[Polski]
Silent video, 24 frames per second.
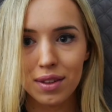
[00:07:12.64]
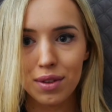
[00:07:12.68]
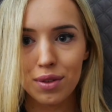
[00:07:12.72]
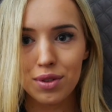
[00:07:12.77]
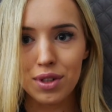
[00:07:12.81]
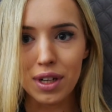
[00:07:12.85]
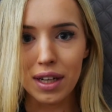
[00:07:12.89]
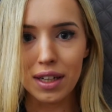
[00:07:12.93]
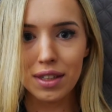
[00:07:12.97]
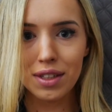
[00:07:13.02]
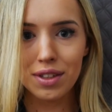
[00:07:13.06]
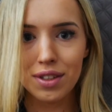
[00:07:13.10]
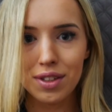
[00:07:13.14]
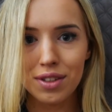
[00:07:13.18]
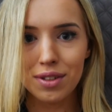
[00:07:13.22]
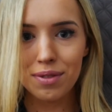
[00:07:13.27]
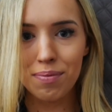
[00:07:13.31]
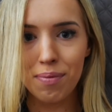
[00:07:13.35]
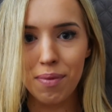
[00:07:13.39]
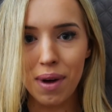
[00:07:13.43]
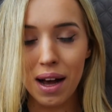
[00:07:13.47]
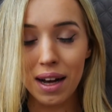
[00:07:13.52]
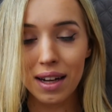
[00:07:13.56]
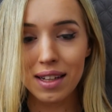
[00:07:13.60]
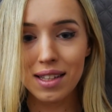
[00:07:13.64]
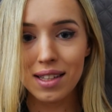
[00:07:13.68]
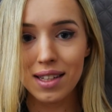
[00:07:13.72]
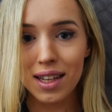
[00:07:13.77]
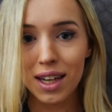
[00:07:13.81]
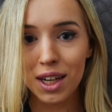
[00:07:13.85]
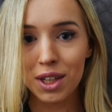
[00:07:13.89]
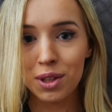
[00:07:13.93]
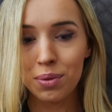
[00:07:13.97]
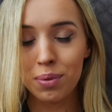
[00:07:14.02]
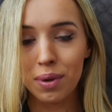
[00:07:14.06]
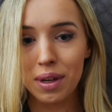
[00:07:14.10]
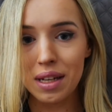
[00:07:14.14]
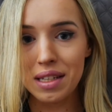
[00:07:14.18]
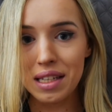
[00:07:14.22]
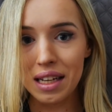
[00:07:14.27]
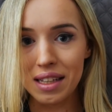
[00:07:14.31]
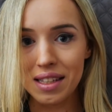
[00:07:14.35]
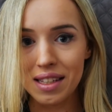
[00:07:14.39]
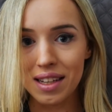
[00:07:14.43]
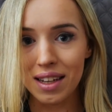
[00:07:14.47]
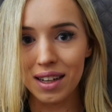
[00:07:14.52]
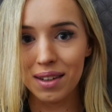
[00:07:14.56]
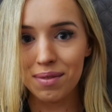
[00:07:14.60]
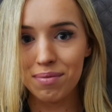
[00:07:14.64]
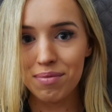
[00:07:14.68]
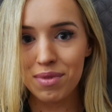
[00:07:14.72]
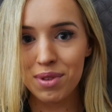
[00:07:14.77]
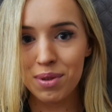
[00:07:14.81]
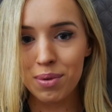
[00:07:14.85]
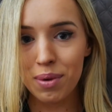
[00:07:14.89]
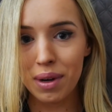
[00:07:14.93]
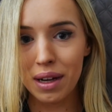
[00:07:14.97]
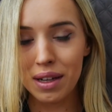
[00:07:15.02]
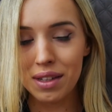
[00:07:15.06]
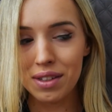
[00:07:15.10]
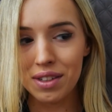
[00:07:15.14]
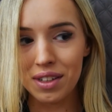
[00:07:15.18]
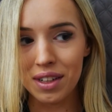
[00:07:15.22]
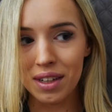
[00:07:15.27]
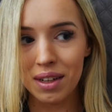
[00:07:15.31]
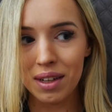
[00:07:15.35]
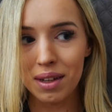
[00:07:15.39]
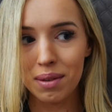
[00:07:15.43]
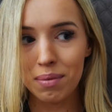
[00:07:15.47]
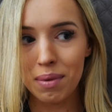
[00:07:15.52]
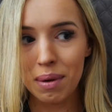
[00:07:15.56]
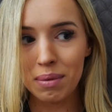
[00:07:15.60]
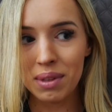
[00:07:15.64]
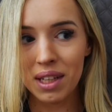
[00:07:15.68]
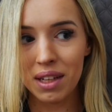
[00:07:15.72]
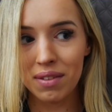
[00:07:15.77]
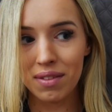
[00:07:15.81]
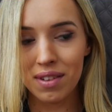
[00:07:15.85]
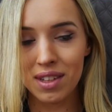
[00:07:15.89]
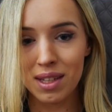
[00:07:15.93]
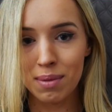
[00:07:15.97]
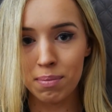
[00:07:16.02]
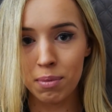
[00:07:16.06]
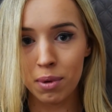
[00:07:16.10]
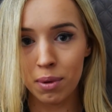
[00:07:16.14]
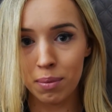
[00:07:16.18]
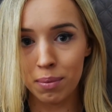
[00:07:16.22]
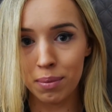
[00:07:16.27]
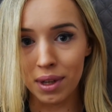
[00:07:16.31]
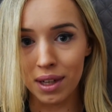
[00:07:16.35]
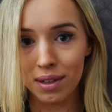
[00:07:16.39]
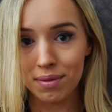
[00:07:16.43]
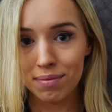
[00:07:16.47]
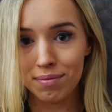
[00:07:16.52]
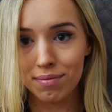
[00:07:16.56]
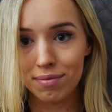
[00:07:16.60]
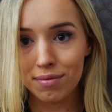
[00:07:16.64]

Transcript: No cześć, akcja, aktualizacja. Słuchajcie, mam dla Was bombę.